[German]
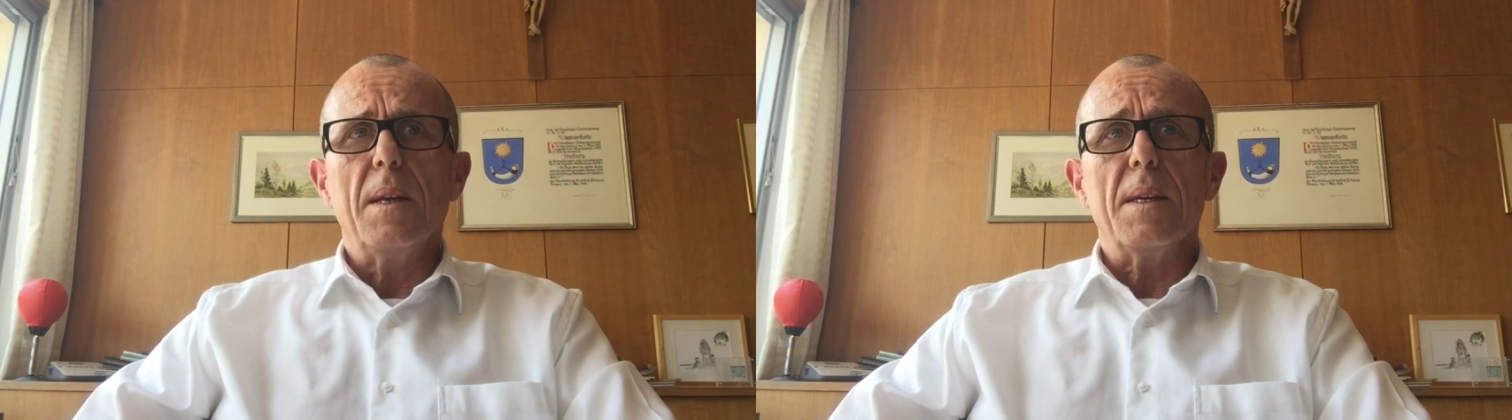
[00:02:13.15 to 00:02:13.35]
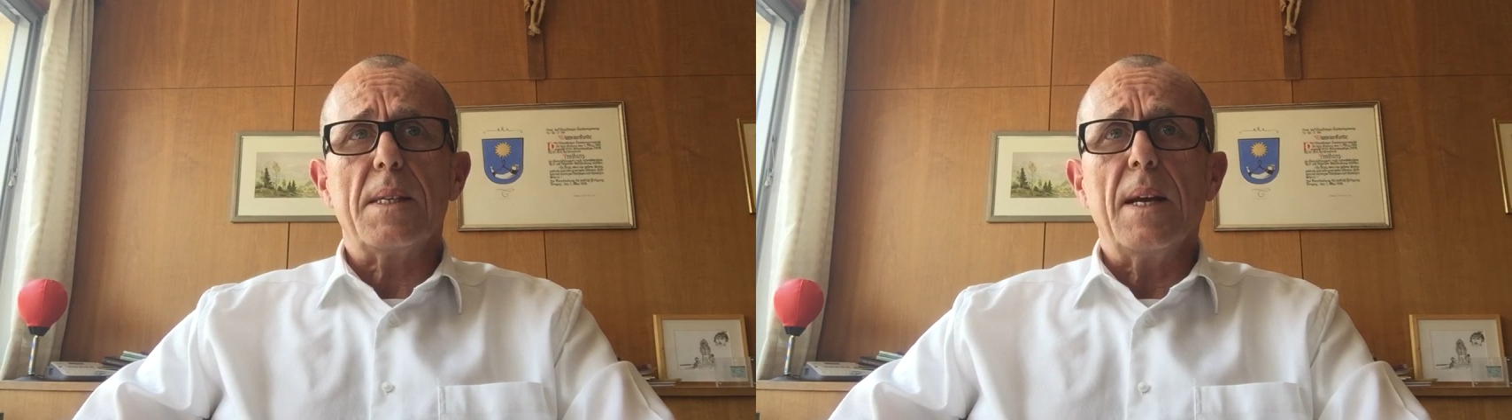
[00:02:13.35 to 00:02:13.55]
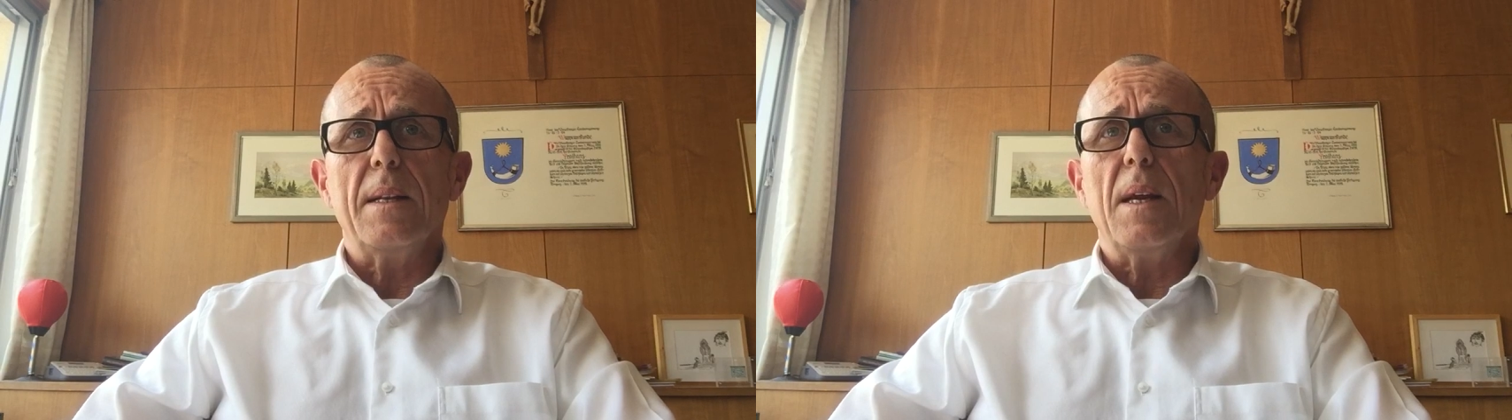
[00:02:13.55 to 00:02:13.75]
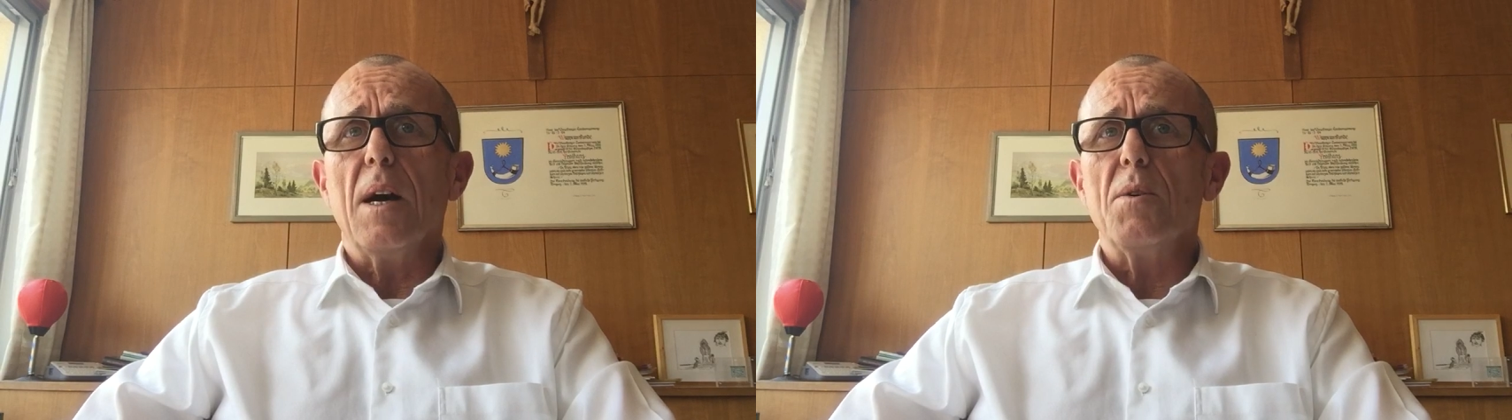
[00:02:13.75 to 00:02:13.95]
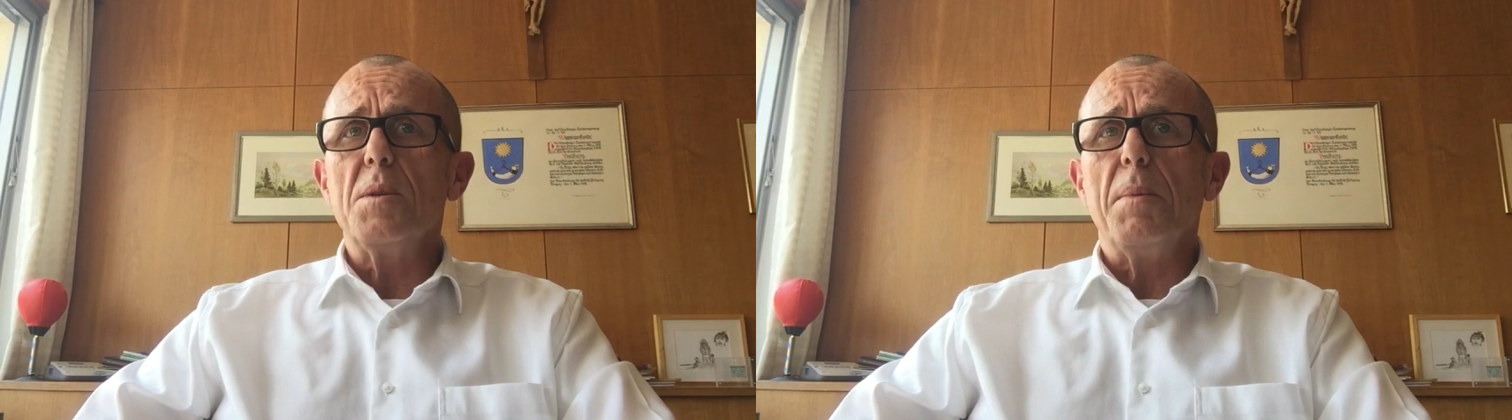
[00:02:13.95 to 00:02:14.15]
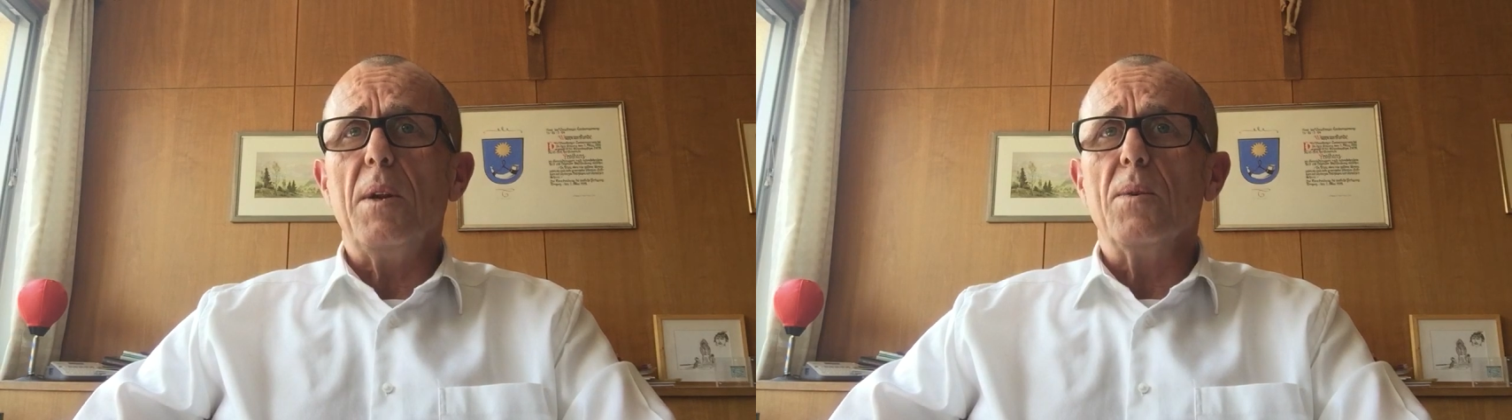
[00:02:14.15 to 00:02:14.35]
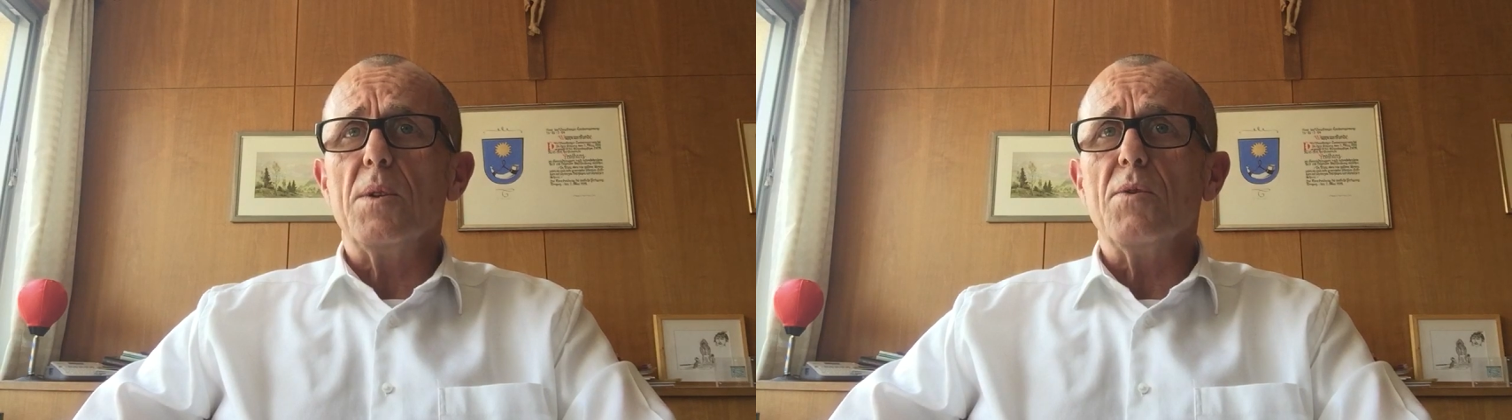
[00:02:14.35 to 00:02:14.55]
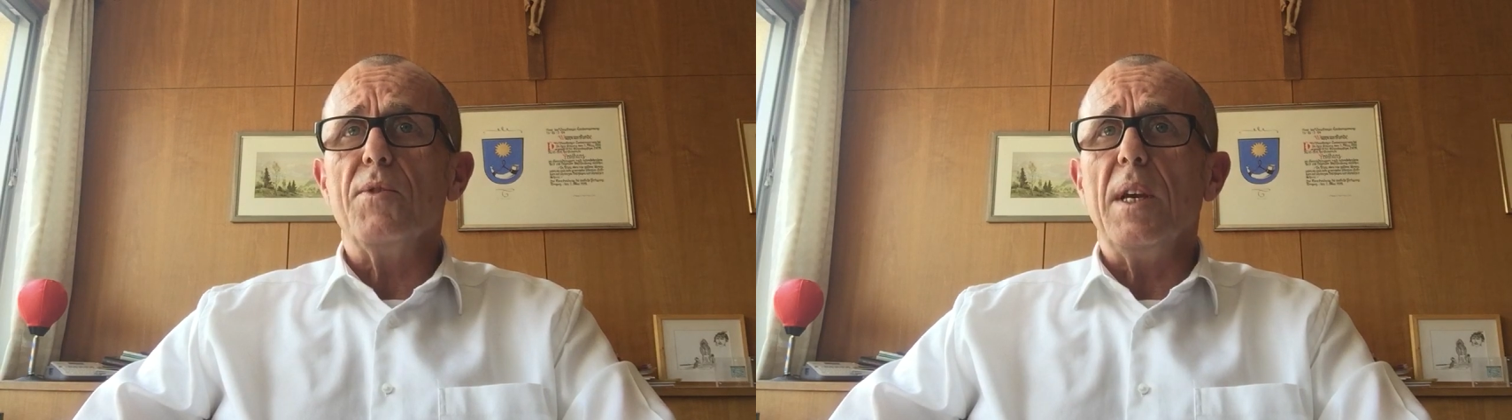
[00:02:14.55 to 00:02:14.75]
die rasante Ausbildung
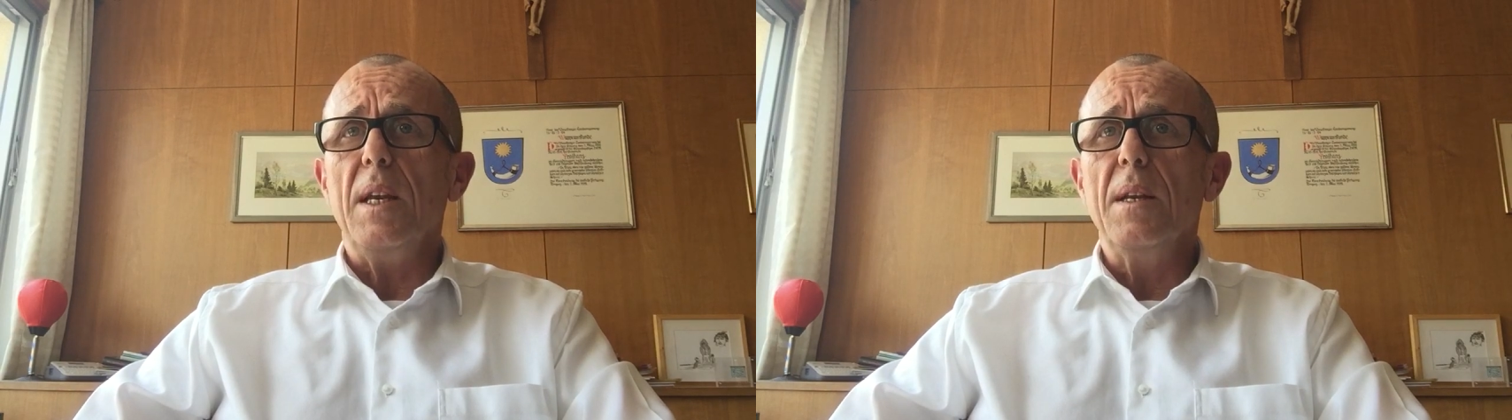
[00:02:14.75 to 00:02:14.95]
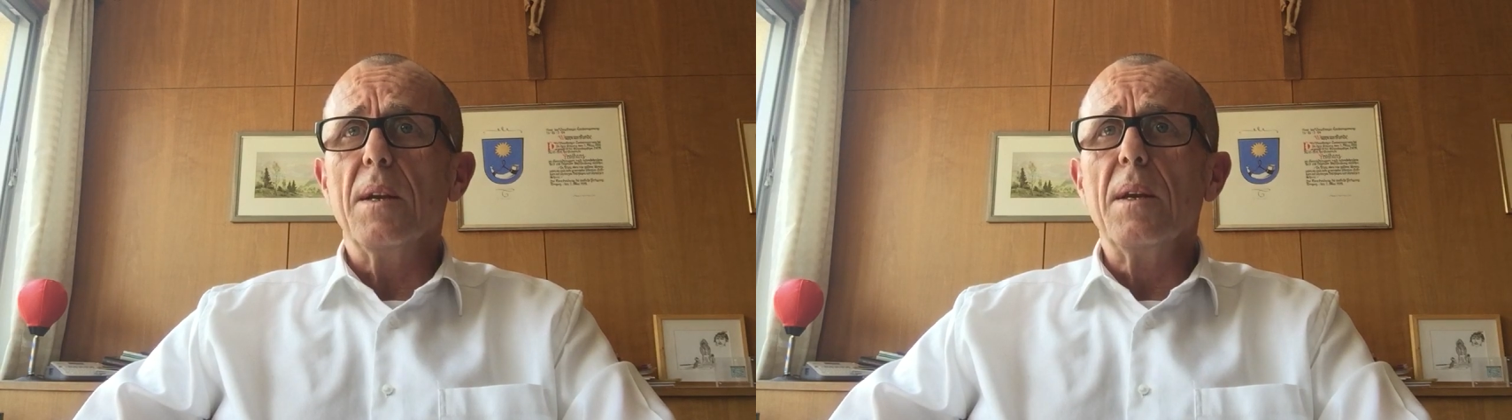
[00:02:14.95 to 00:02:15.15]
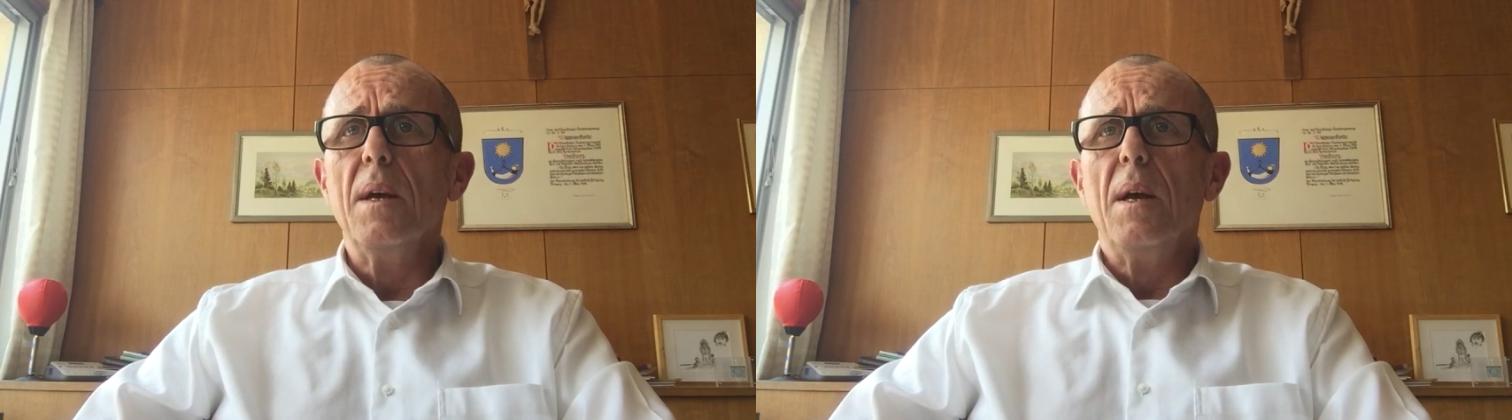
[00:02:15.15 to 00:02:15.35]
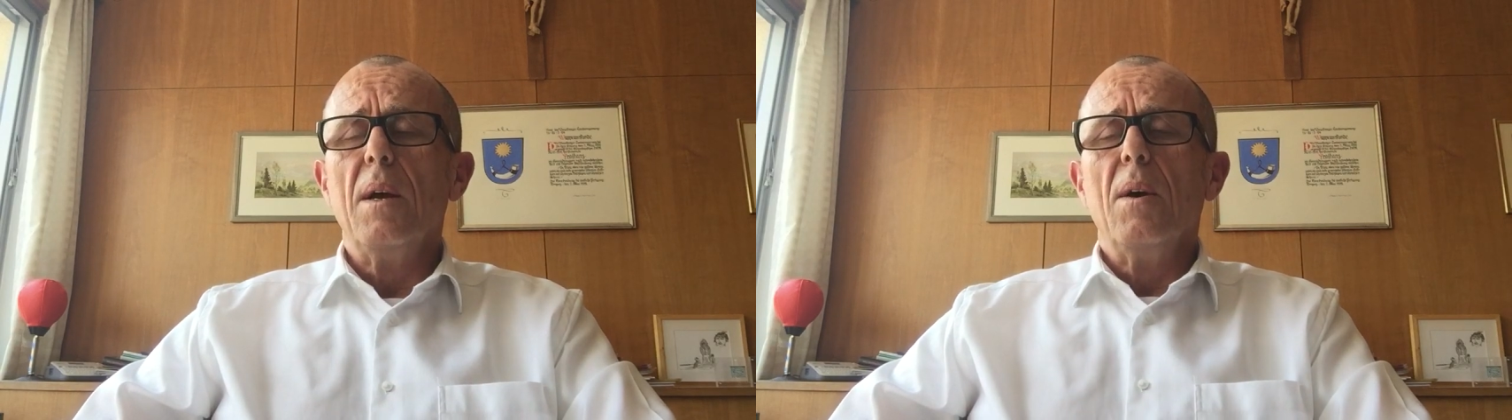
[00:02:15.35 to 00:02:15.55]
zu verhindern